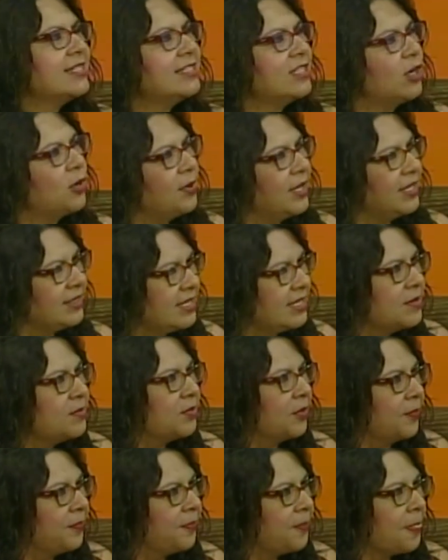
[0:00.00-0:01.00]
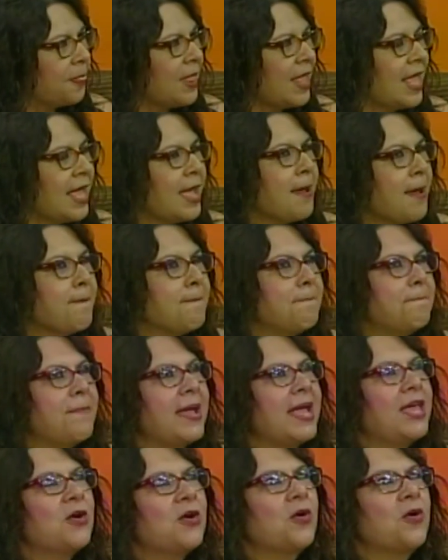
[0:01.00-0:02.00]
es el objetivo.
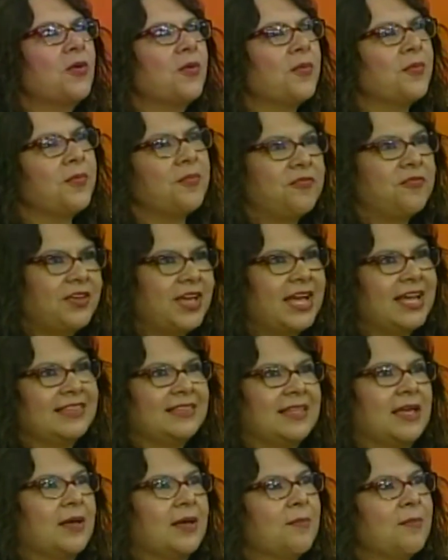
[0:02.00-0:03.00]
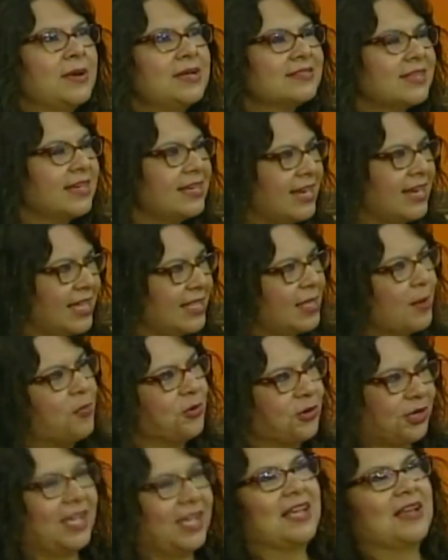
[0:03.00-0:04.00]
Pero fíjate, más que nada
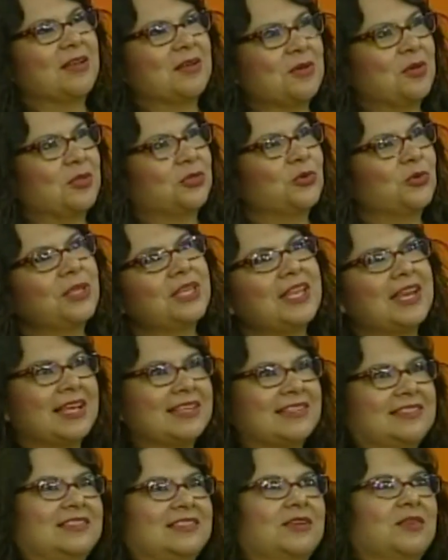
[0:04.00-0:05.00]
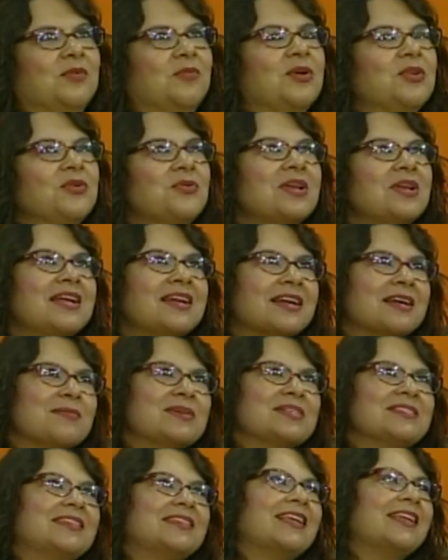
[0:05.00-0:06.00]
porque tú dirás, bueno, una
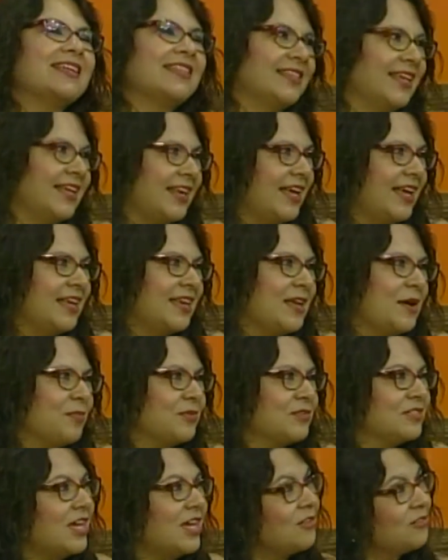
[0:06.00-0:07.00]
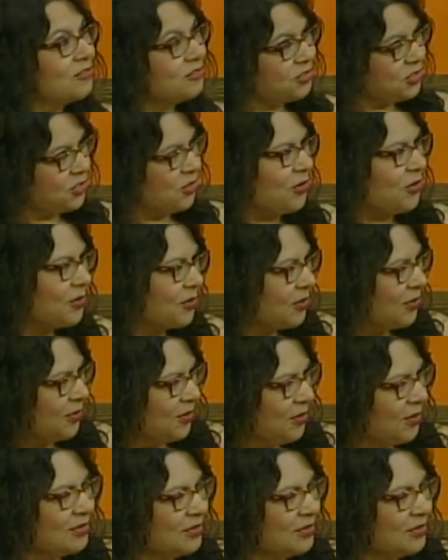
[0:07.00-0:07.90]
revista literaria, pues ya hay un chorro, ¿no?